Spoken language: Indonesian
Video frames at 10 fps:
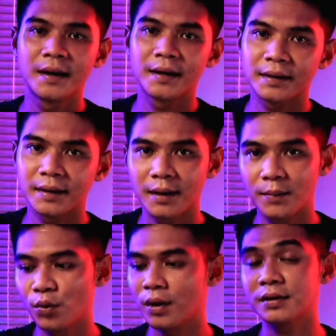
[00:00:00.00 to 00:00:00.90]
kita
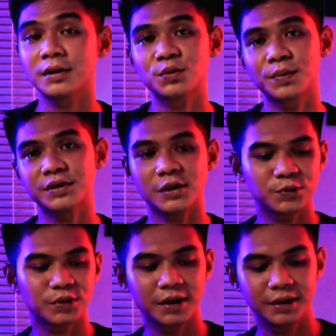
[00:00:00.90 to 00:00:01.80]
buka satu
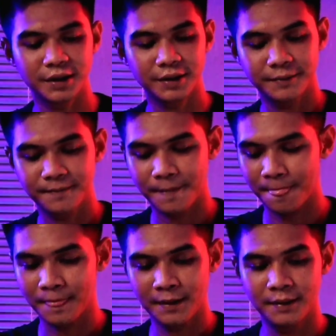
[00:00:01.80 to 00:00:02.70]
persatu tadi ya.
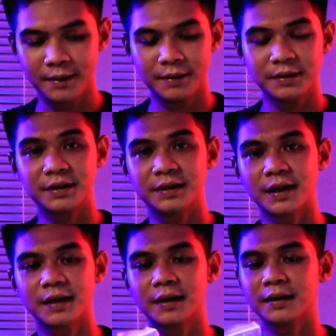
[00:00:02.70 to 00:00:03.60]
Di sini
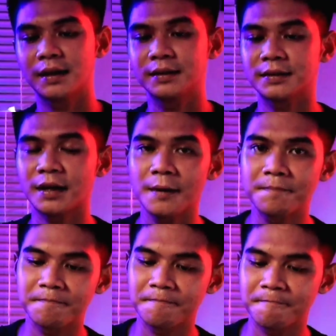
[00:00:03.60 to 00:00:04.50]
ada tali strap,